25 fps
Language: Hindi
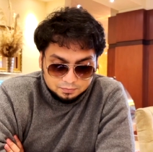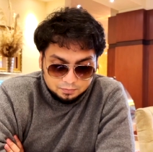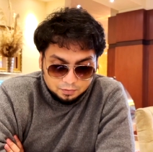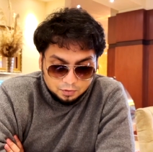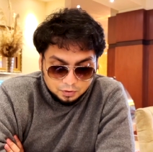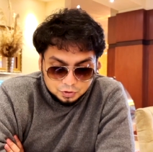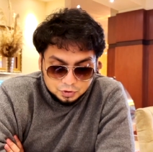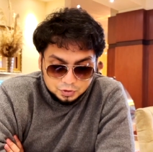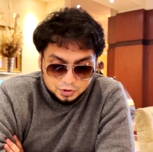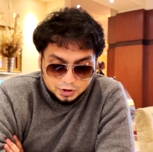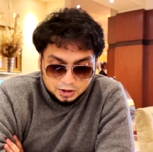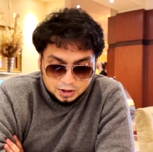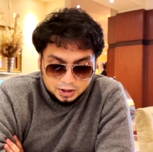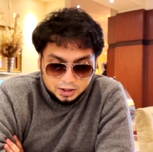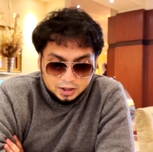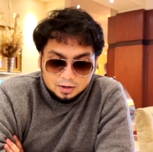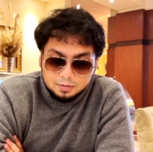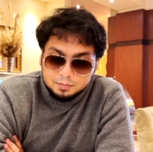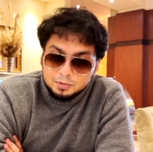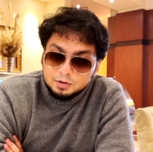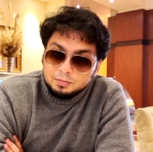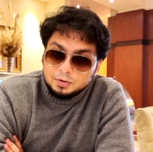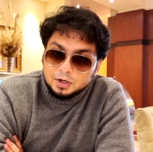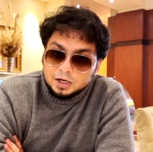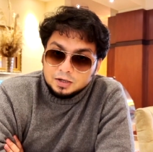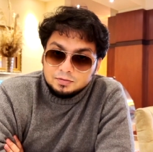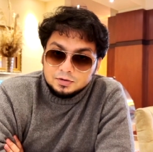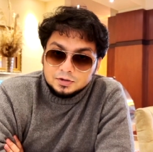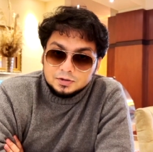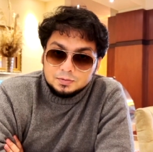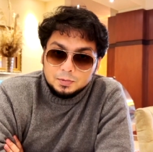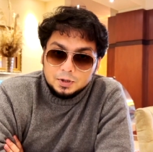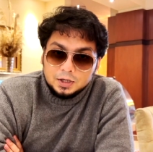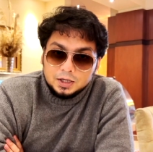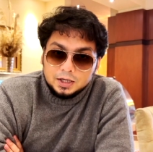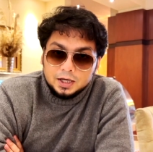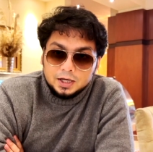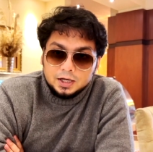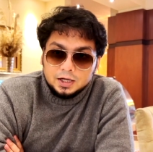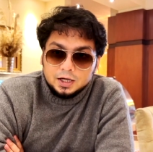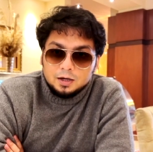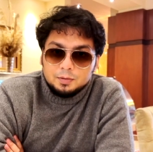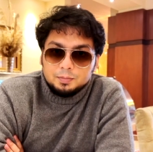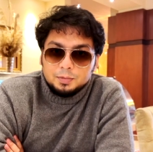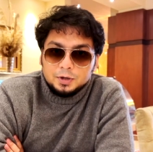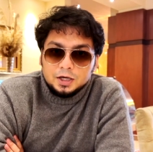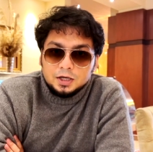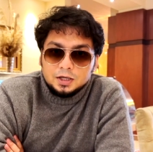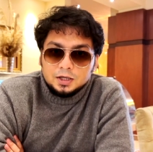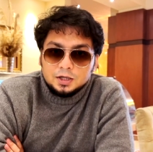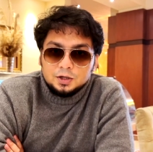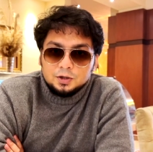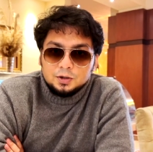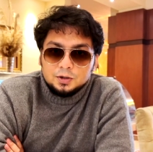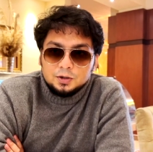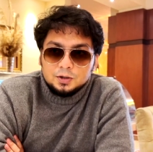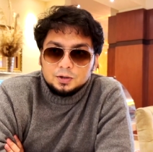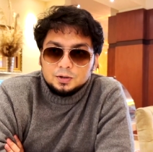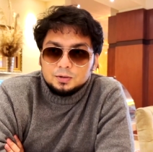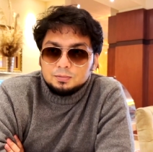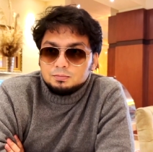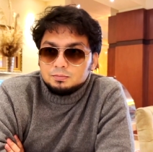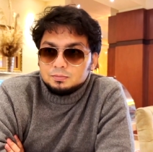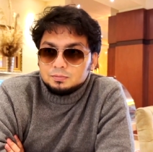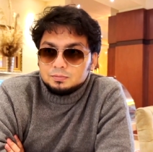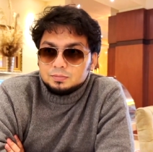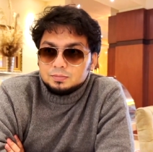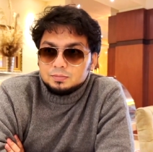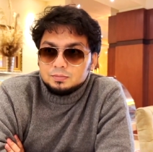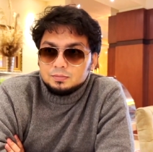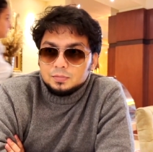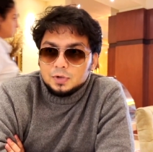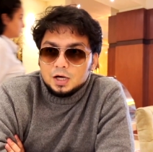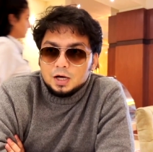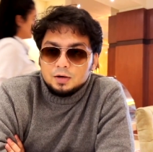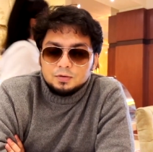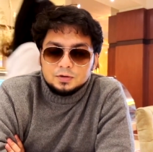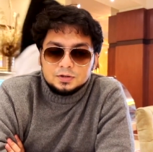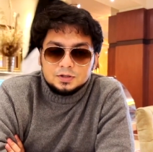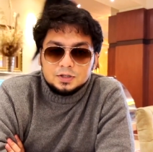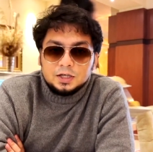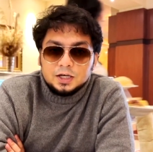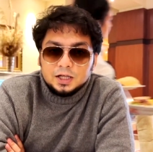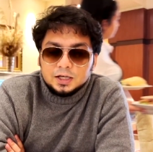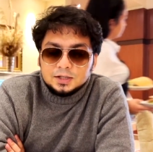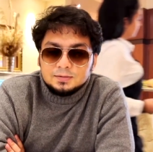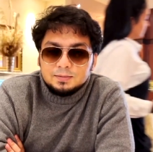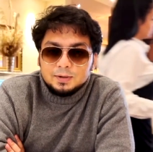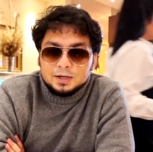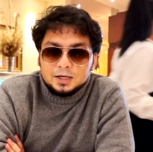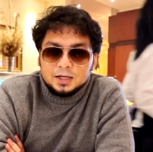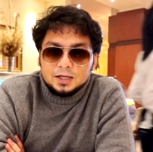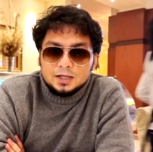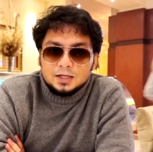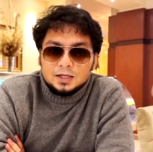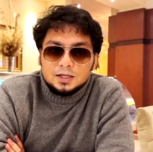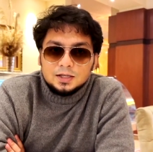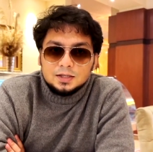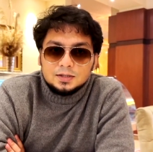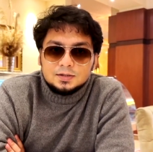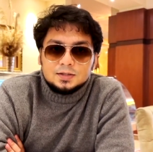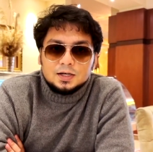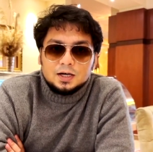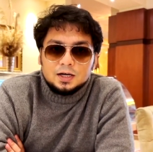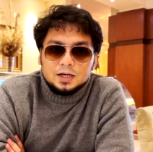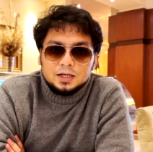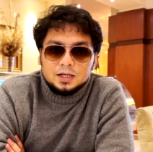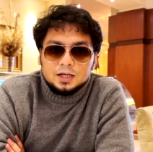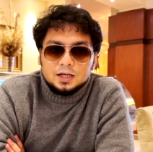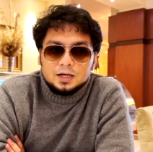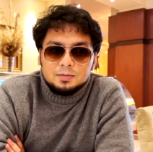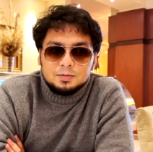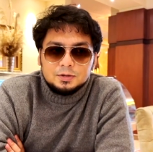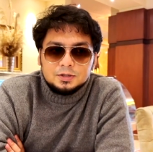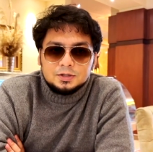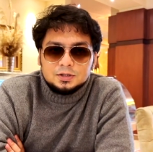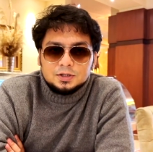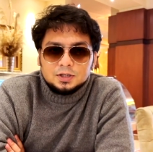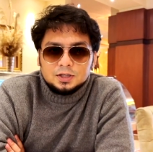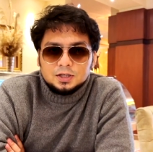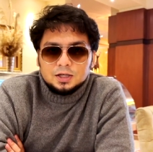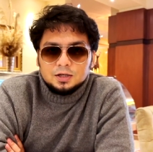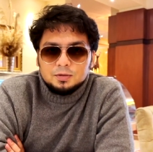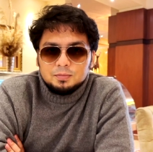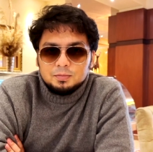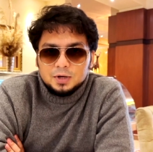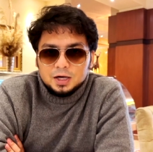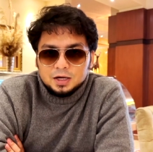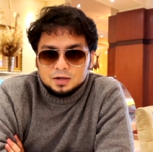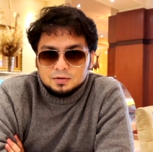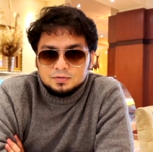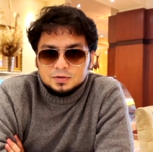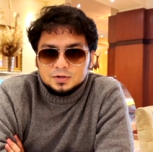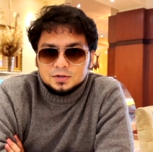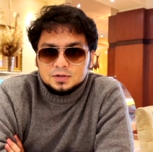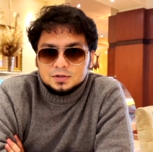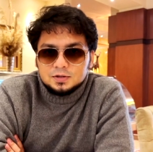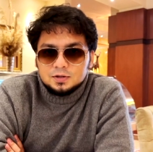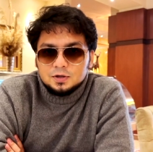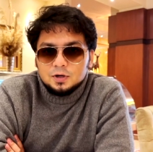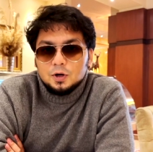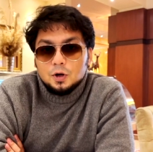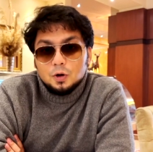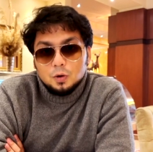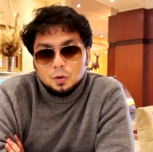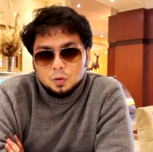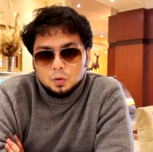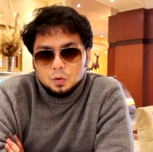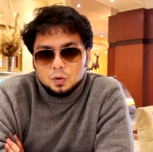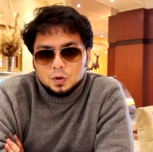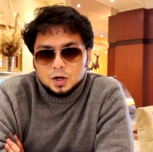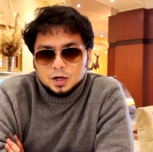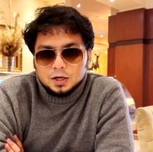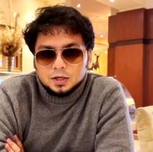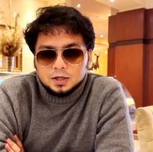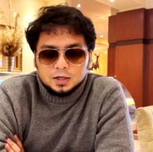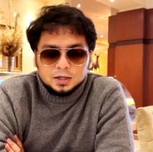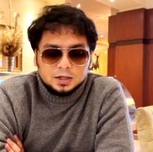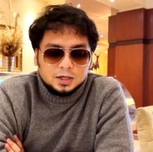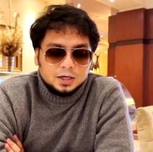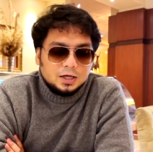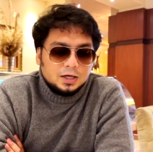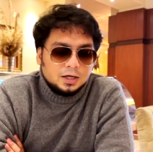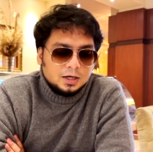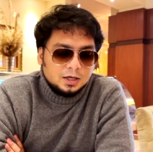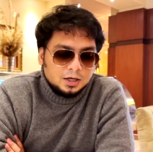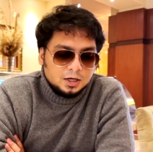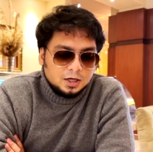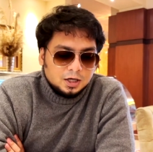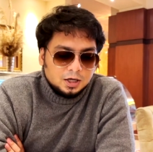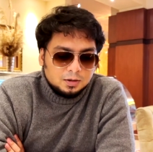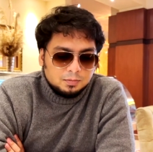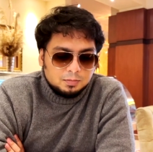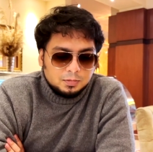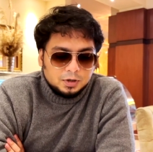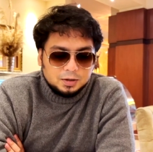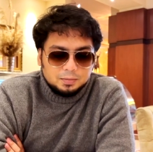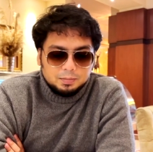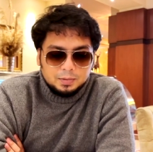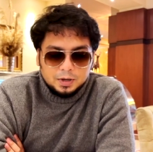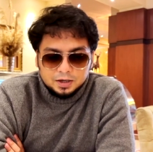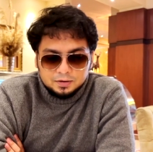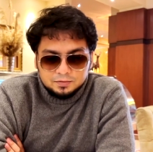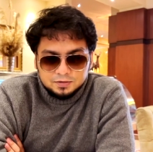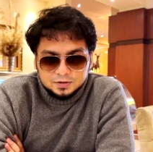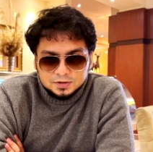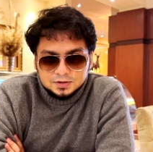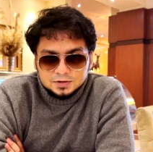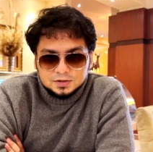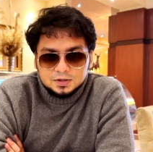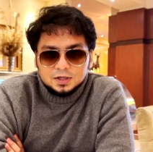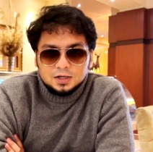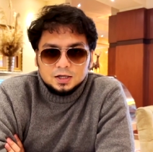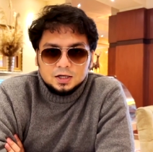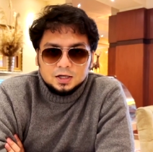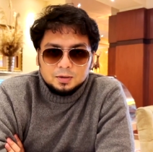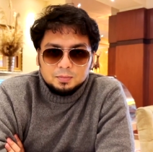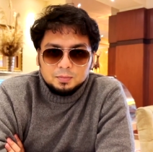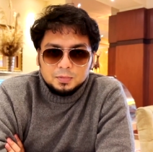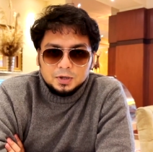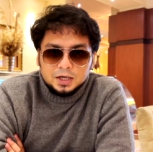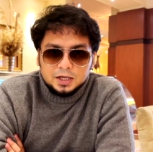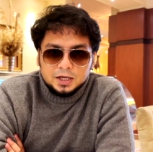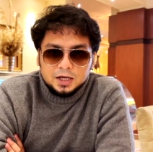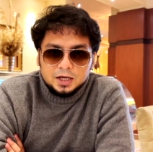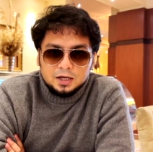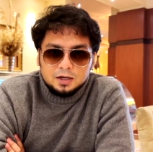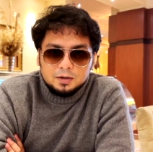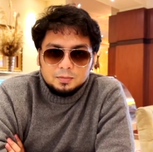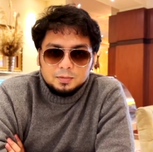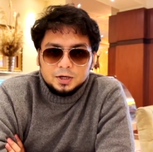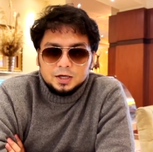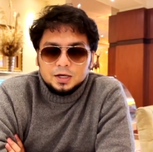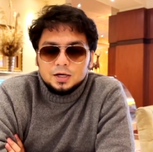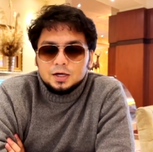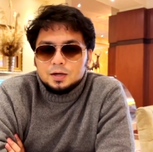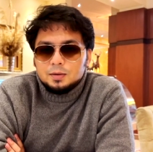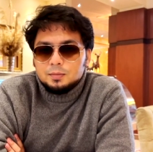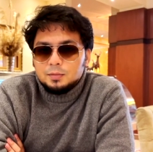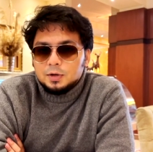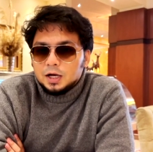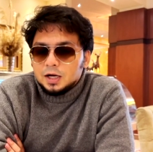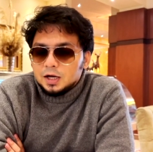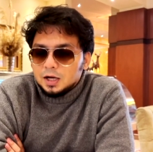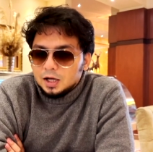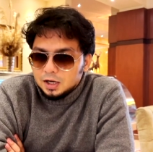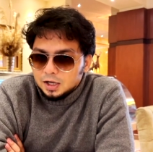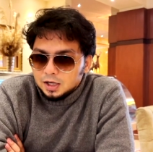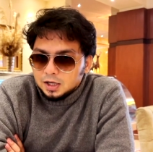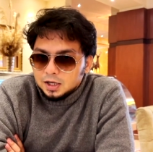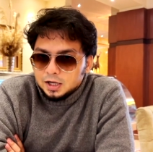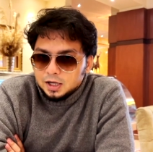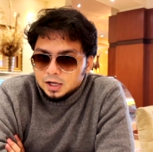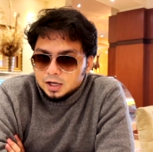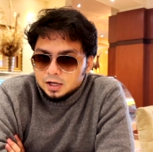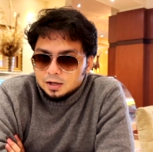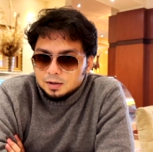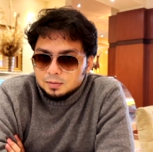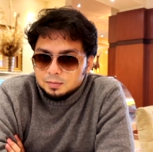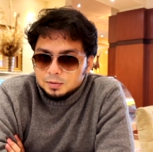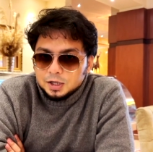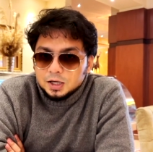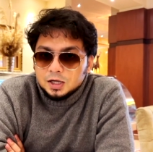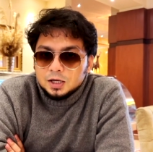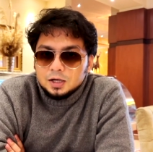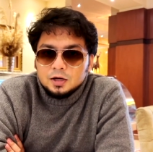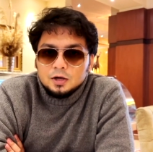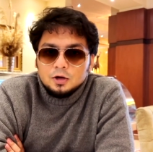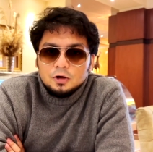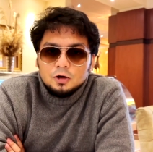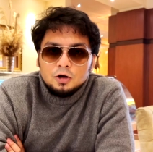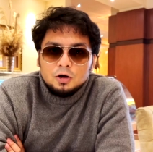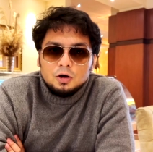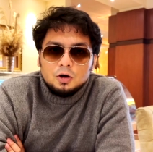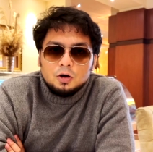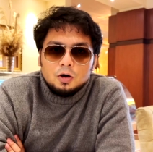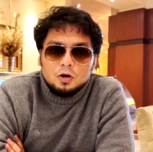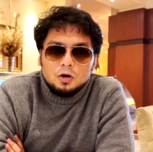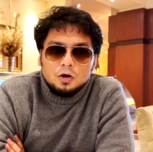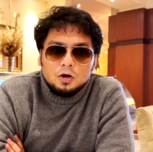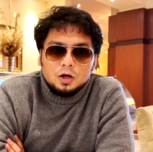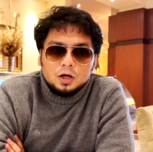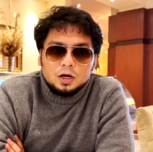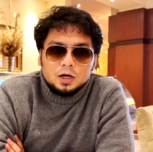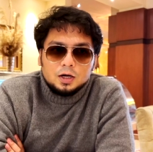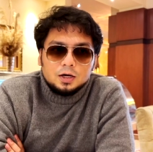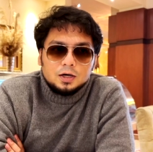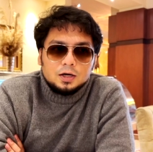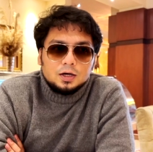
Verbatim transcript: फॉर्चुनेटली हमें ब्रेकफास्ट मिल गया यहाँ पे कि आई वॉजेंट एक्सपेक्टिंग कि साढ़े ग्यारह बजे तक ये ब्रेकफास्ट होगा करके बट ब्रेकफास्ट मिल गया हमें हमने खाना खाया अभी और